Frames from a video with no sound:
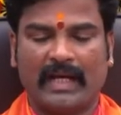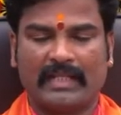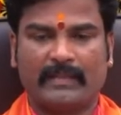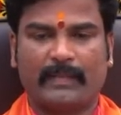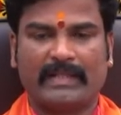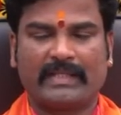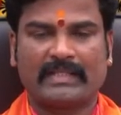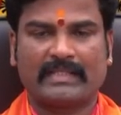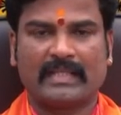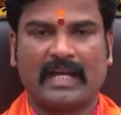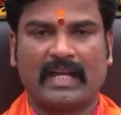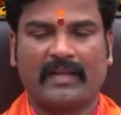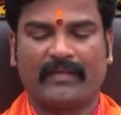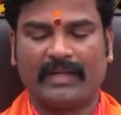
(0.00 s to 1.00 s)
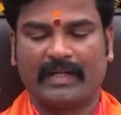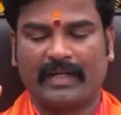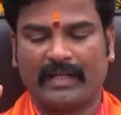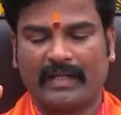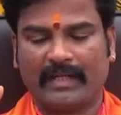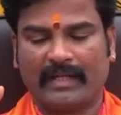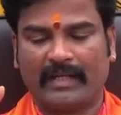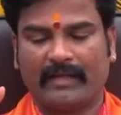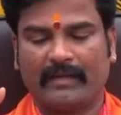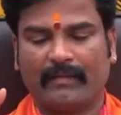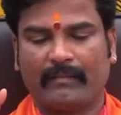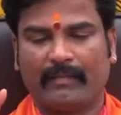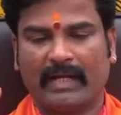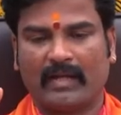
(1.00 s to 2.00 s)
అధిపతి స్థానం ఏంటంటే
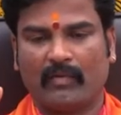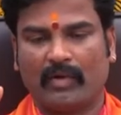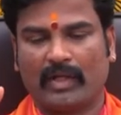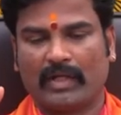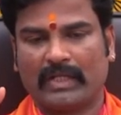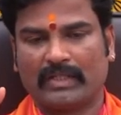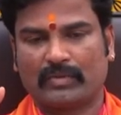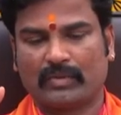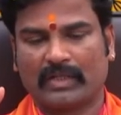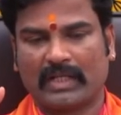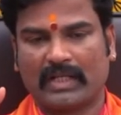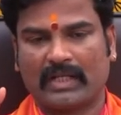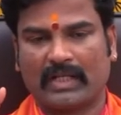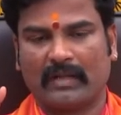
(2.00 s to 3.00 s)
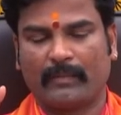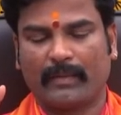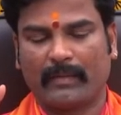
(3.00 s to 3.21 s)
మానవులకి శుక్రగ్రహ